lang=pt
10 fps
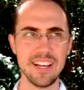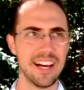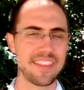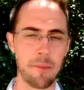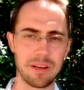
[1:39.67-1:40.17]

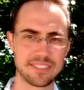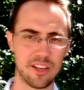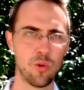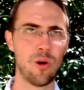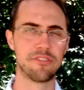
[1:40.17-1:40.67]
Tá passando
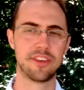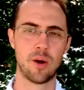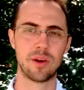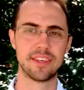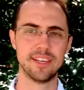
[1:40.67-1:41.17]
um avião
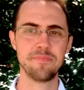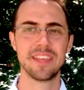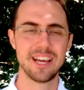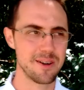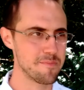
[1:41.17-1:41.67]
aqui,
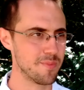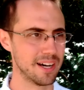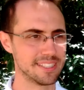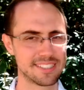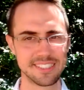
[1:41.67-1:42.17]

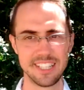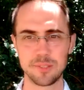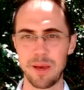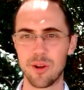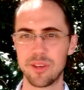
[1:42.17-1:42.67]
mas
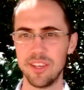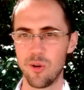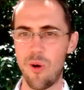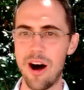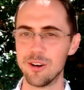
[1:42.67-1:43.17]
espero que o
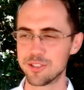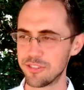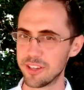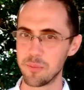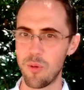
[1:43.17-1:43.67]
áudio
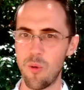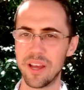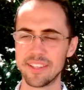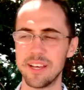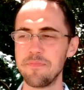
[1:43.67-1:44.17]
fique bom
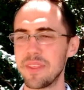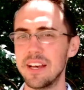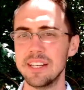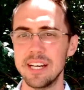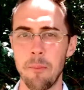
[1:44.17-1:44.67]
ainda.
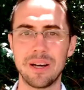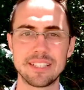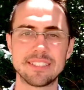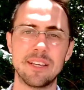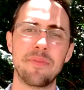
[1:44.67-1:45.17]
Mas
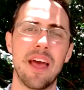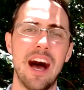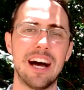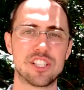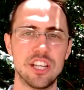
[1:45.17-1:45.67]
assim,
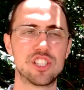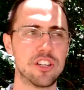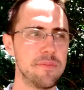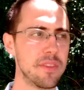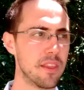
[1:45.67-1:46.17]
a gente
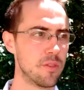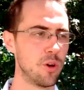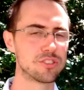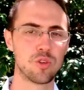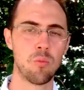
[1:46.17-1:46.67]
nós
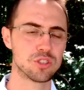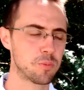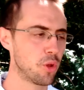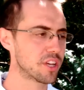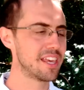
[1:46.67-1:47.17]
somos
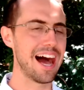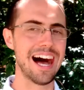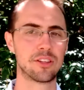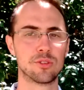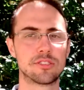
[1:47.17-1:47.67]

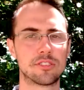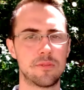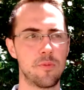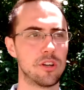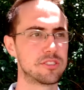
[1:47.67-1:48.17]
bloqueados,
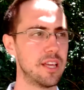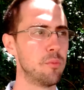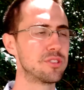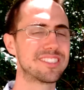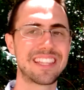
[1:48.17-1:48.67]
nós
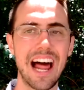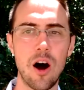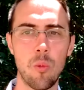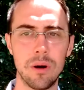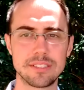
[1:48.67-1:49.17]
temos
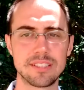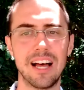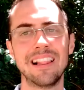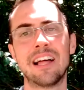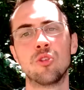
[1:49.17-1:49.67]
traumas
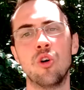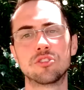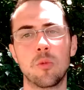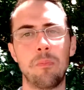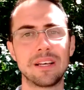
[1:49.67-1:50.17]
lá do nosso
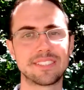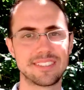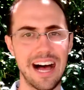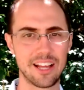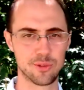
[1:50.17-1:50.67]

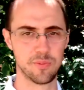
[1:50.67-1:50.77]
passado.